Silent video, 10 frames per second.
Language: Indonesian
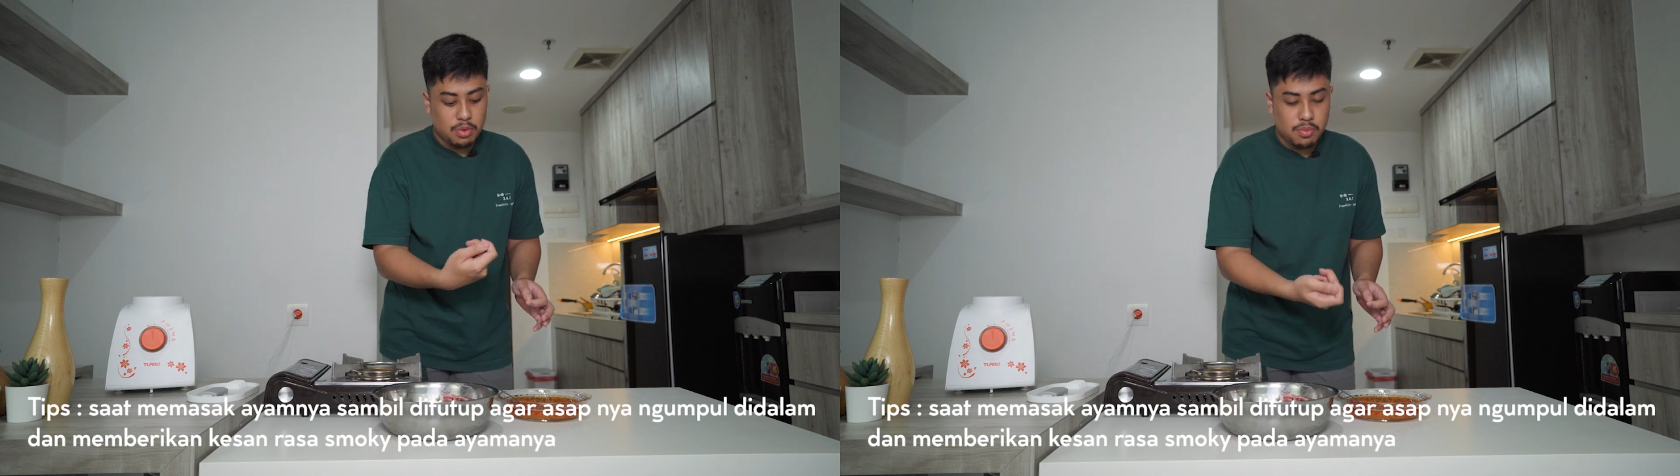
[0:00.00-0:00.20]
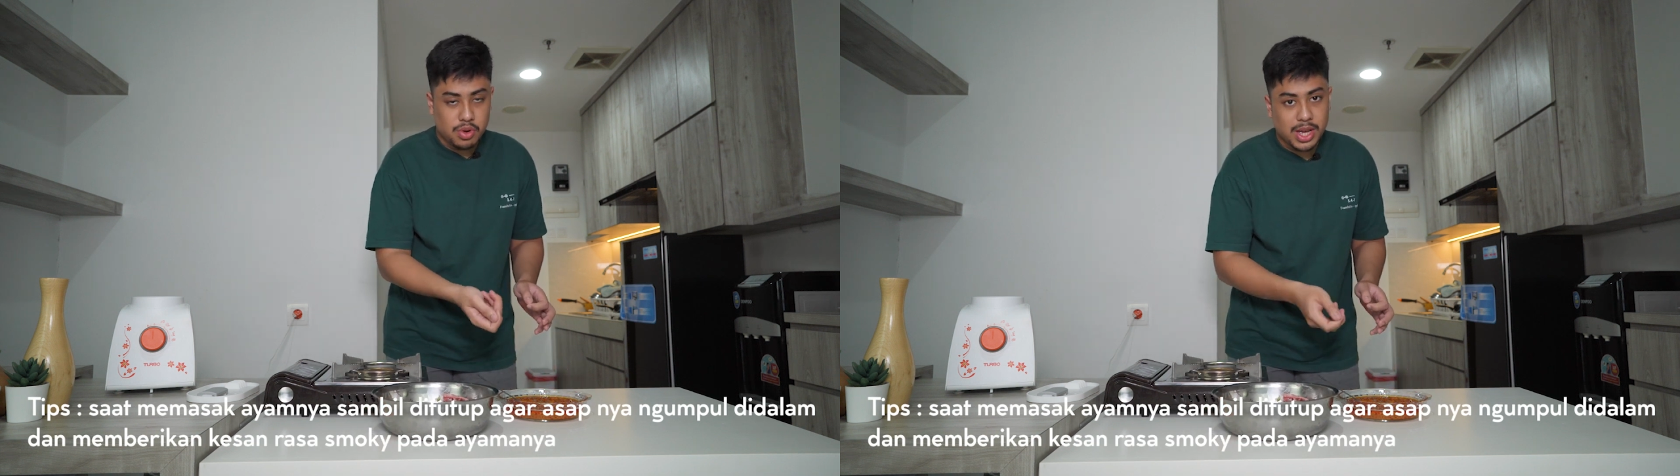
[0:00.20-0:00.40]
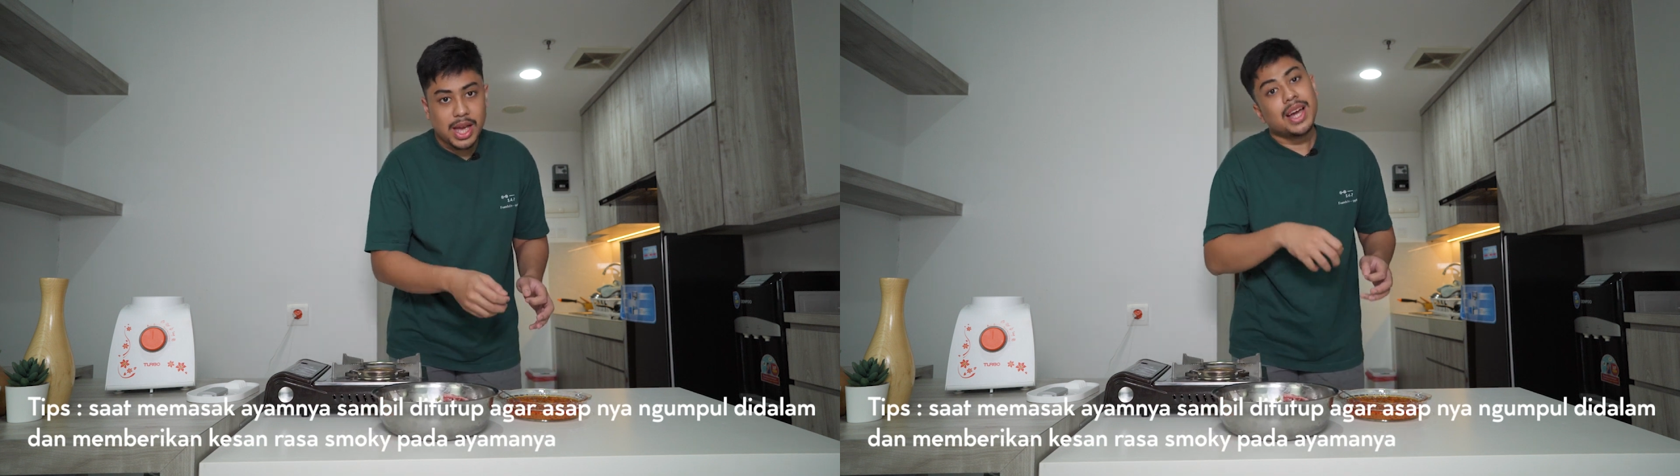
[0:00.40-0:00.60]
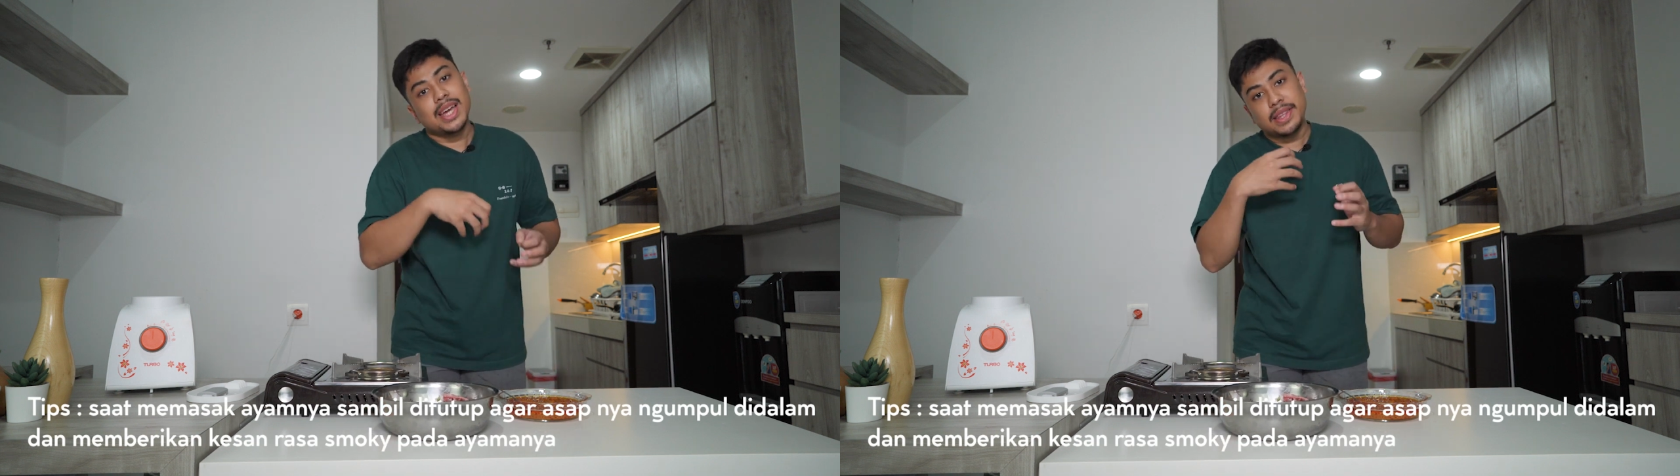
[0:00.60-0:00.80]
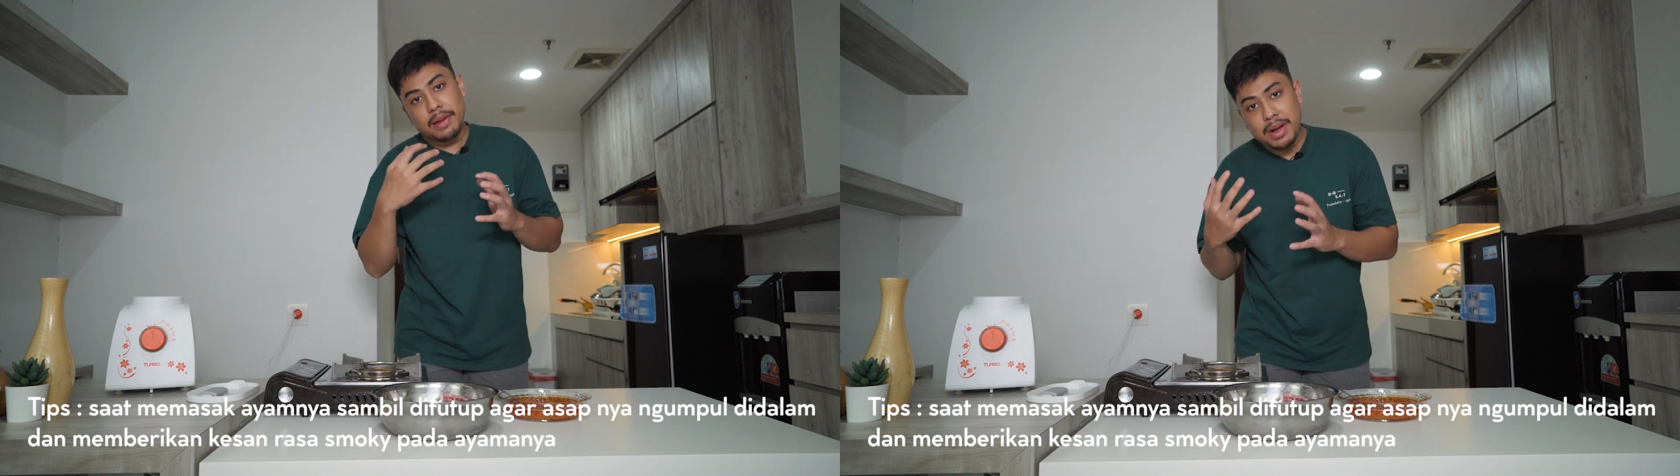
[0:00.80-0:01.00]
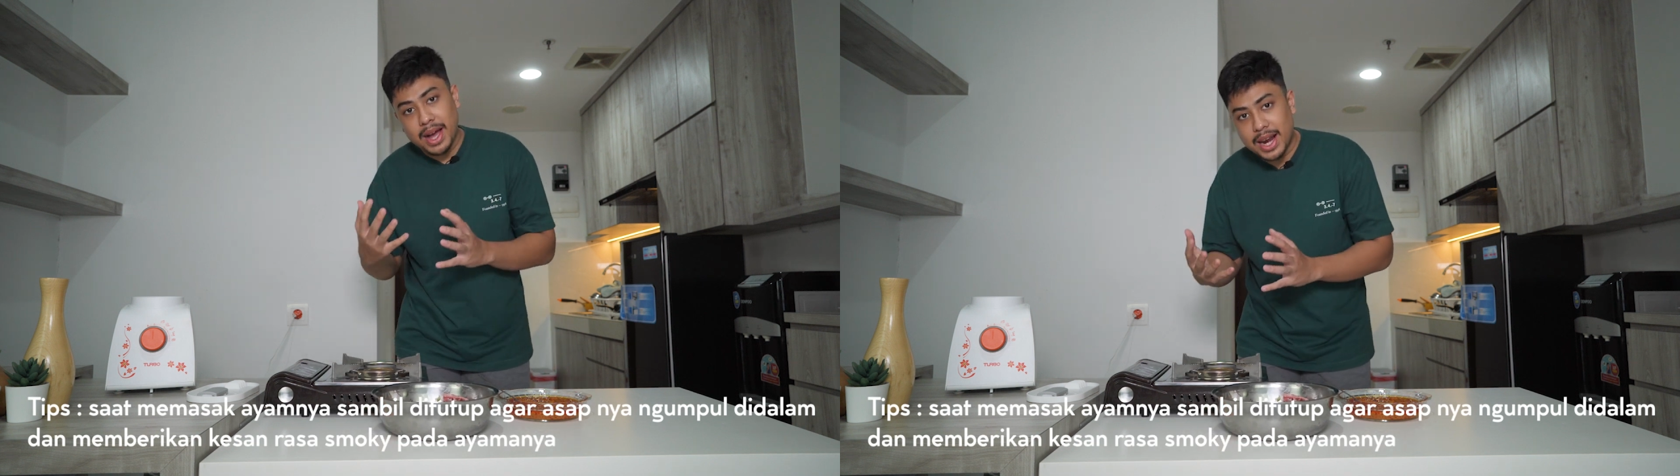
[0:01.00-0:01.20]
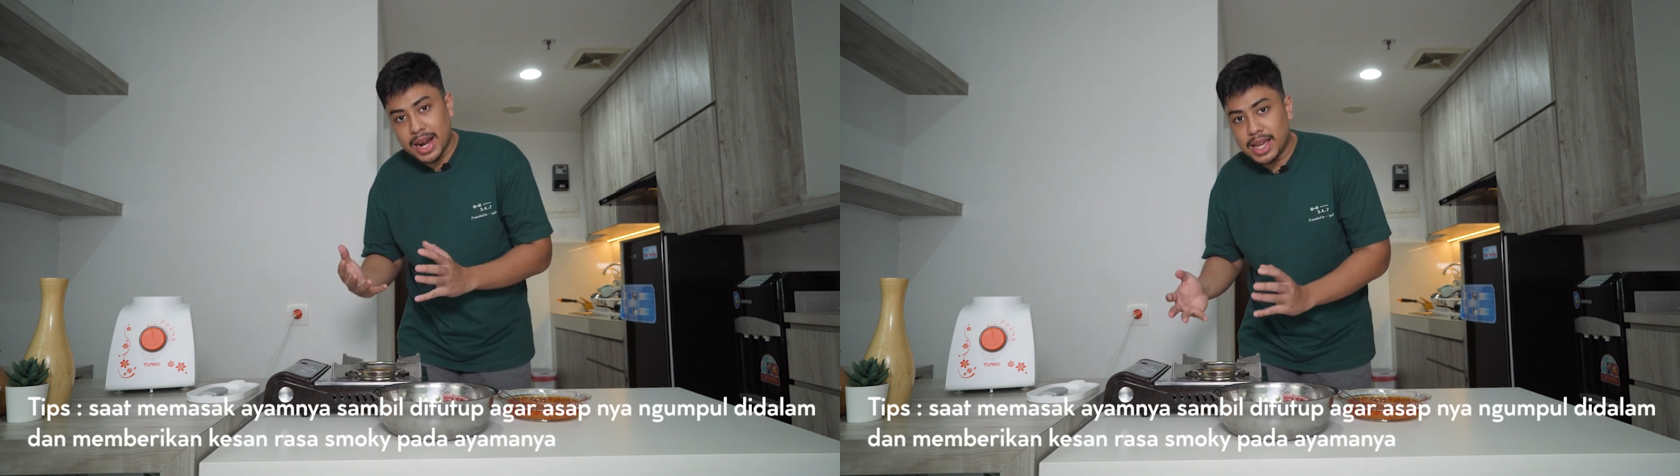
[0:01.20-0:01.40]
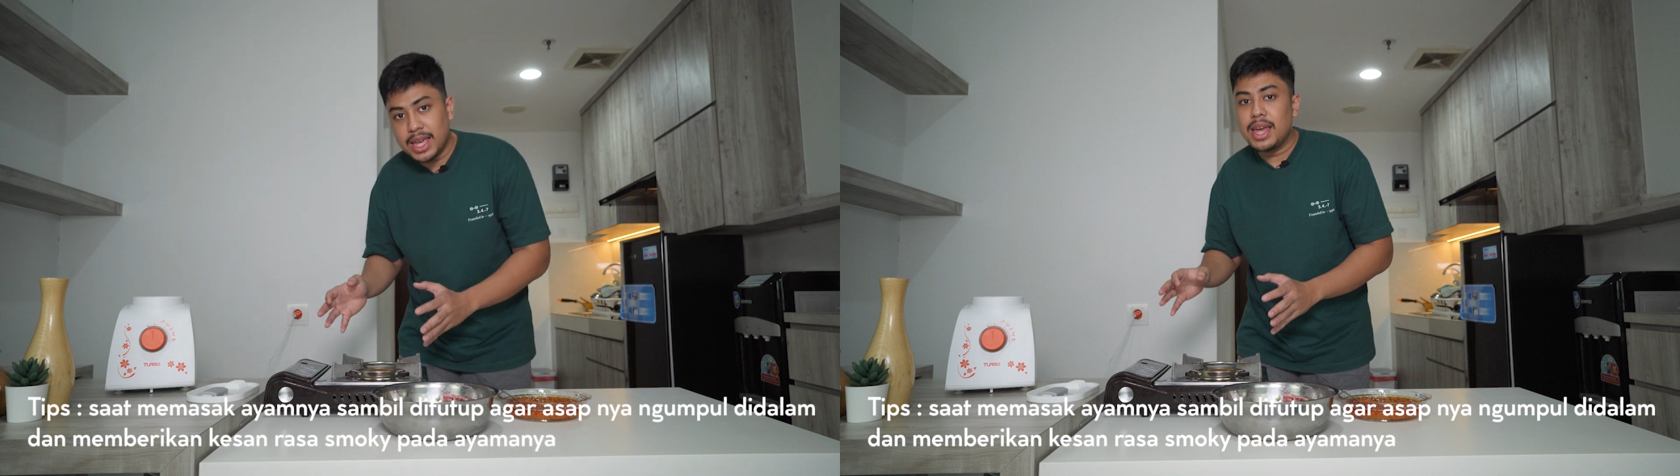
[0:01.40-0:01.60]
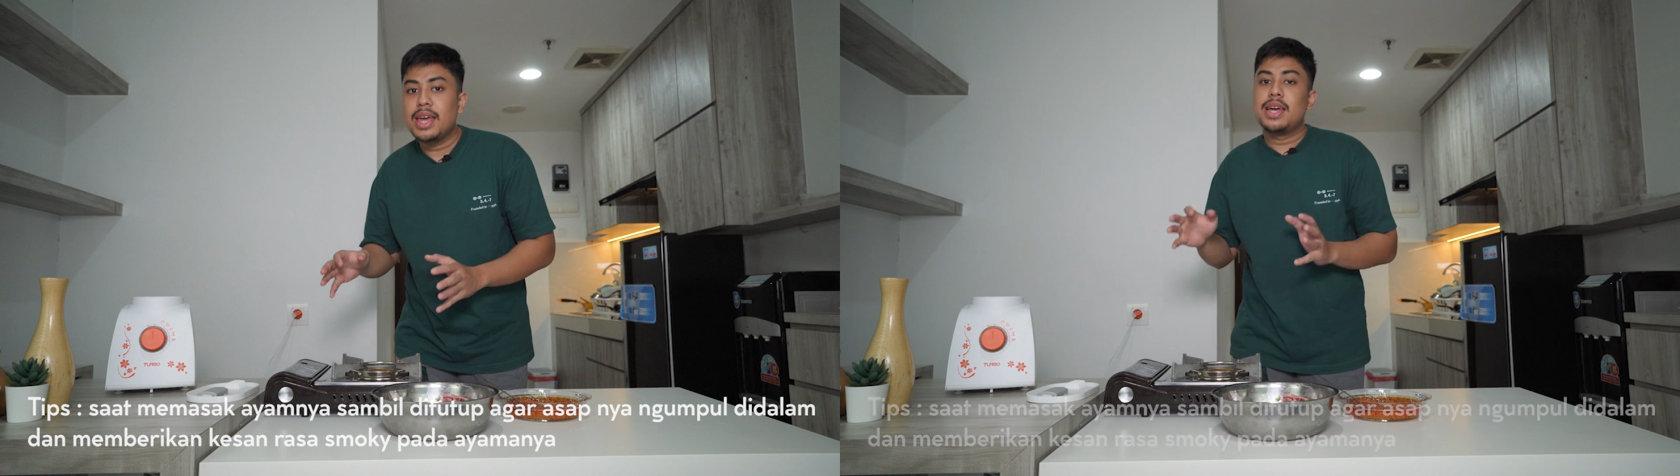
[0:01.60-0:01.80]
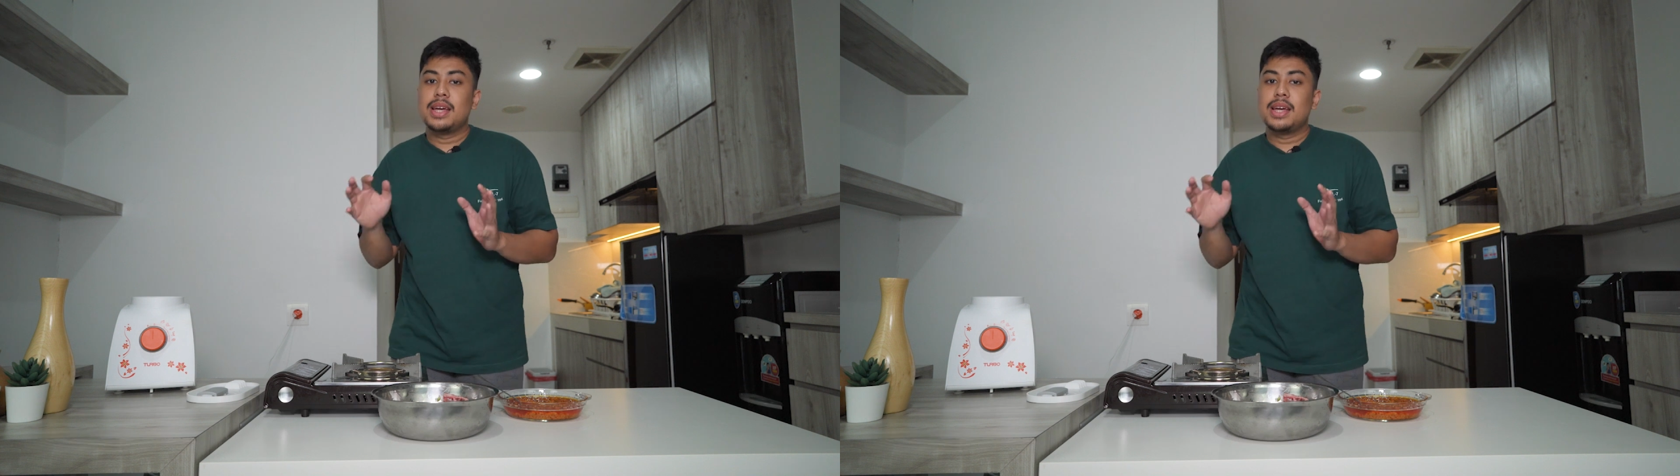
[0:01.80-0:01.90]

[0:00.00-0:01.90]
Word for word: bumbunya, kita bakar lagi,